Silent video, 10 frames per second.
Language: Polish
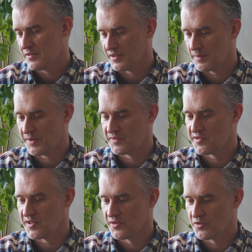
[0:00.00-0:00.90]
tak naprawdę
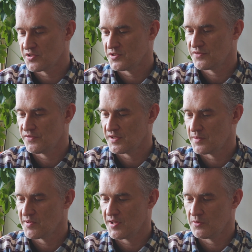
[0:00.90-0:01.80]
zjednoczyć w
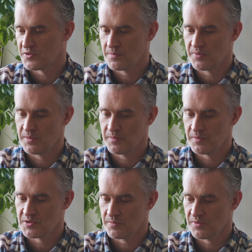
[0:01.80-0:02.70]
jednym celu, żeby,
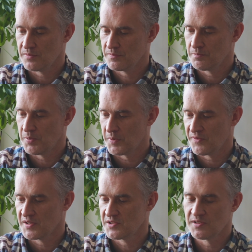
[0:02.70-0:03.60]
żeby
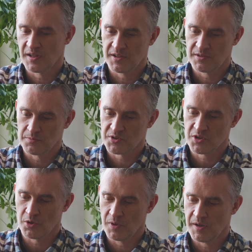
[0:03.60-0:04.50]
poprowadzić dalej tą
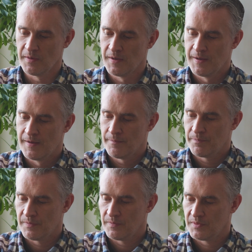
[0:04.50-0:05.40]
szkołę.
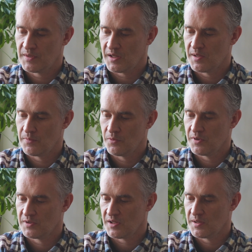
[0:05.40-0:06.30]
Mm, takie
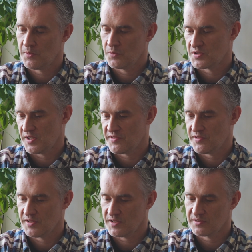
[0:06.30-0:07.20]
były, takie były
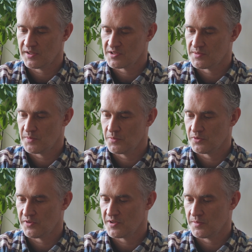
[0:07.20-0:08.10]
czasy, tak, tak trzeba
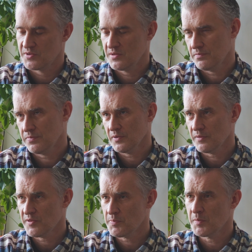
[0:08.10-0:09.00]
było to zrobić. I,
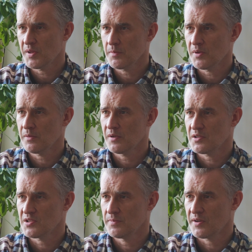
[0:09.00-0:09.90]
no, wspominam je
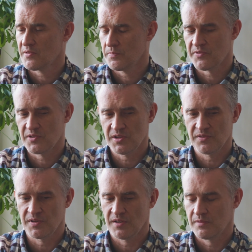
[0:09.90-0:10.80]
raczej bardzo
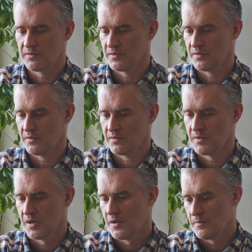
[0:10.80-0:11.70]
pozytywnie. E,
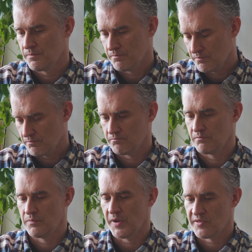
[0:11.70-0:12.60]

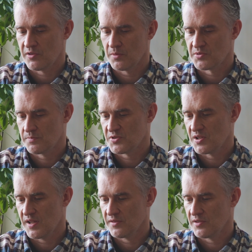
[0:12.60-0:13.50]
bardzo dobrze
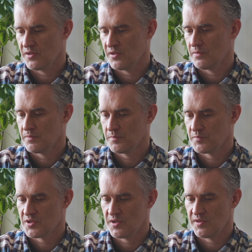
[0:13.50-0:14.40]
przyjęty
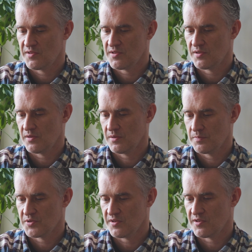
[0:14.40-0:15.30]
przez, e,
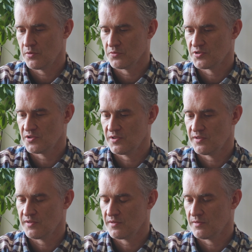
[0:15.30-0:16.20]
przez
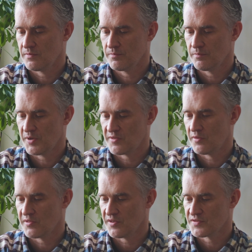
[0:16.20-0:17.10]
ludzi e,
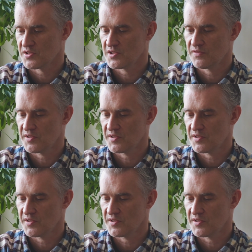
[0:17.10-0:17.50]
pracujących wcześniej